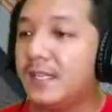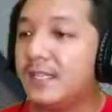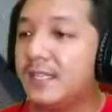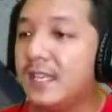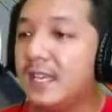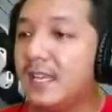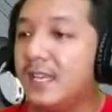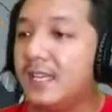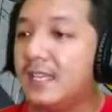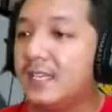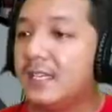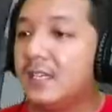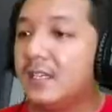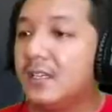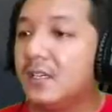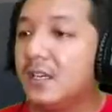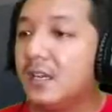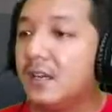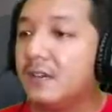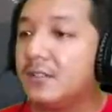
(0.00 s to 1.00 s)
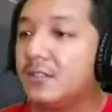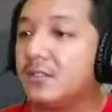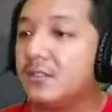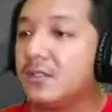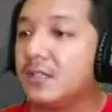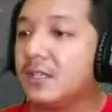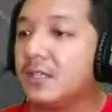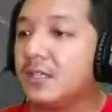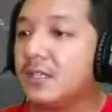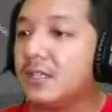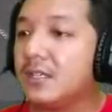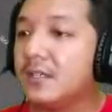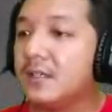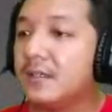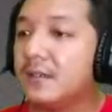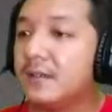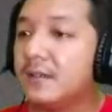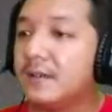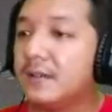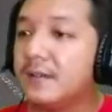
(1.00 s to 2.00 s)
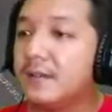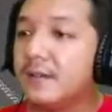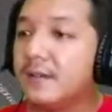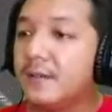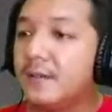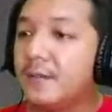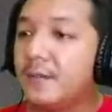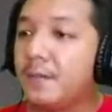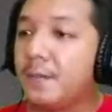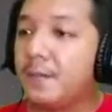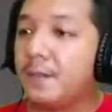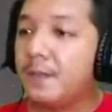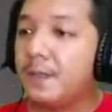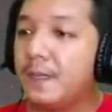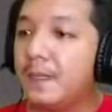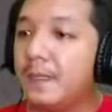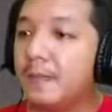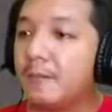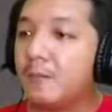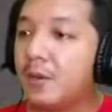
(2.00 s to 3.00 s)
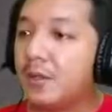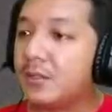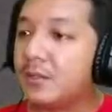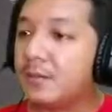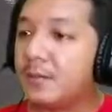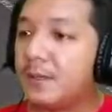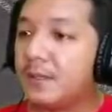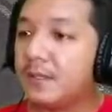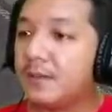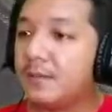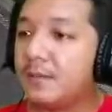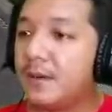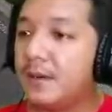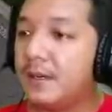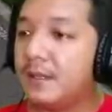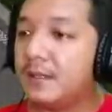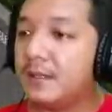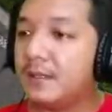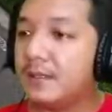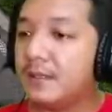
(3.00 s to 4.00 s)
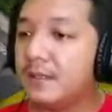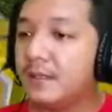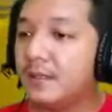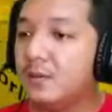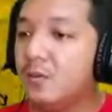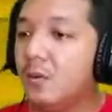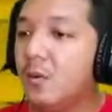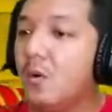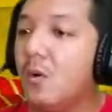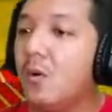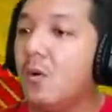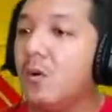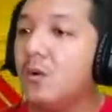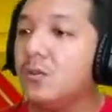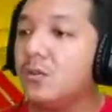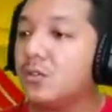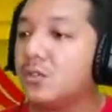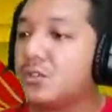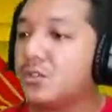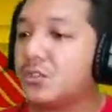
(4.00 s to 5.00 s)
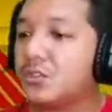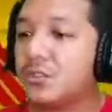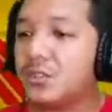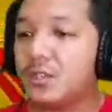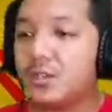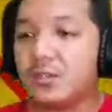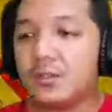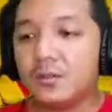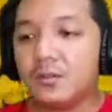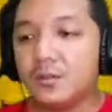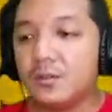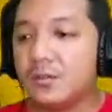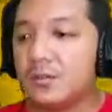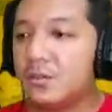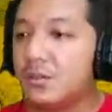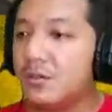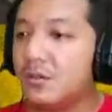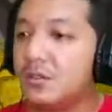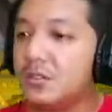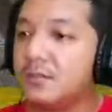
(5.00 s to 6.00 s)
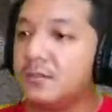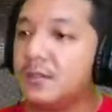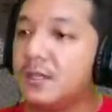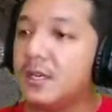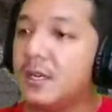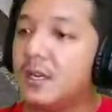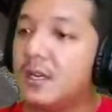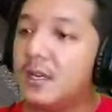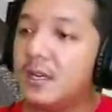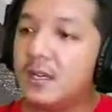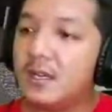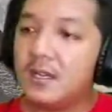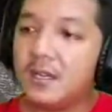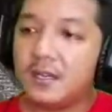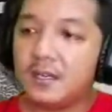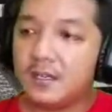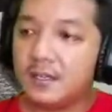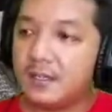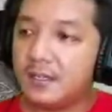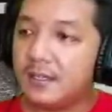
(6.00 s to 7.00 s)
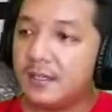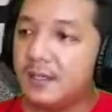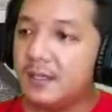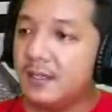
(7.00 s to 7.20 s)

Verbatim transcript: banget ya awas soe hmm ponter-ponter banget ke, push dan kucluk temenan